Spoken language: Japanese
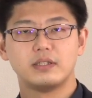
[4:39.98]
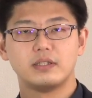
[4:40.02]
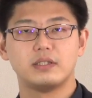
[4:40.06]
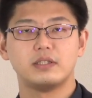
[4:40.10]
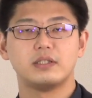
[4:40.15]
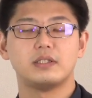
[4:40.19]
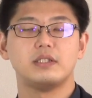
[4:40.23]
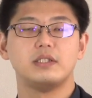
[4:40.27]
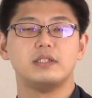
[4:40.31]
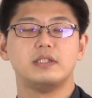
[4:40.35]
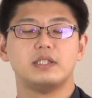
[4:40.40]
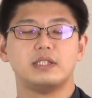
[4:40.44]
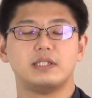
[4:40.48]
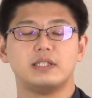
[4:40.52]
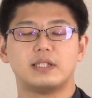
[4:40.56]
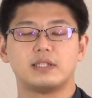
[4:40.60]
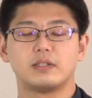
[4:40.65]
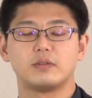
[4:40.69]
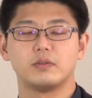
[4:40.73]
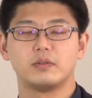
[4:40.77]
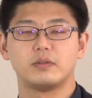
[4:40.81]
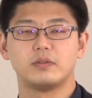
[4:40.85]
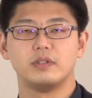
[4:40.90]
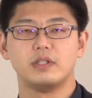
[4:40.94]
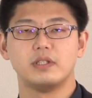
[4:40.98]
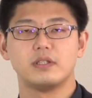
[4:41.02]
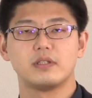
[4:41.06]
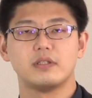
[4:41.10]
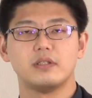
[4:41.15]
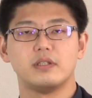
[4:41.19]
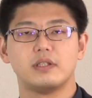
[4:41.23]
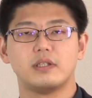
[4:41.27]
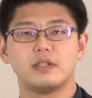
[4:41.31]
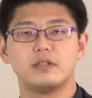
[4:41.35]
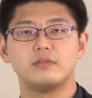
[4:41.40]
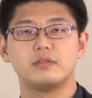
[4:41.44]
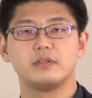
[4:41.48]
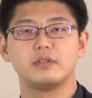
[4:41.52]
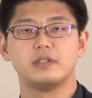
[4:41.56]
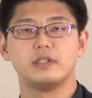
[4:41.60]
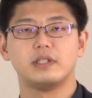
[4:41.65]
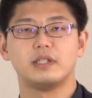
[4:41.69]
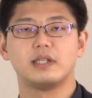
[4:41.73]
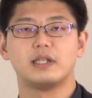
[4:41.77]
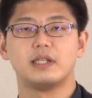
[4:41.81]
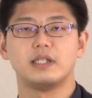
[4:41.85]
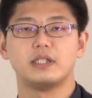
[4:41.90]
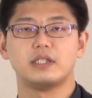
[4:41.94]
信じたことについての繰
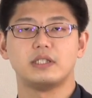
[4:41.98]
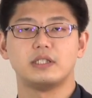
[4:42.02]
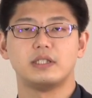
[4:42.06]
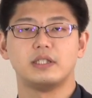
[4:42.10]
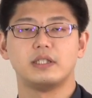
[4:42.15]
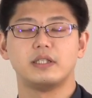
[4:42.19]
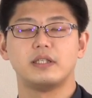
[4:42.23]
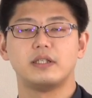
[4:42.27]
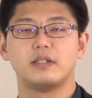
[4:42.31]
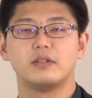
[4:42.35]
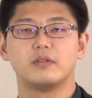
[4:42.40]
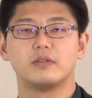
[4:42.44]
り返し